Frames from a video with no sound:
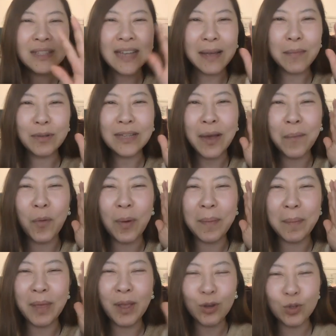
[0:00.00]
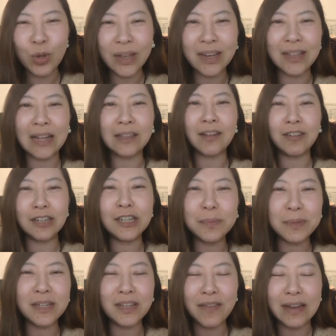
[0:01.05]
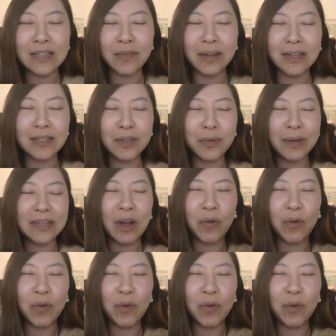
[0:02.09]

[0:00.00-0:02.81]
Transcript: 在在我们没有确定他到底是不是意外身亡的情况下，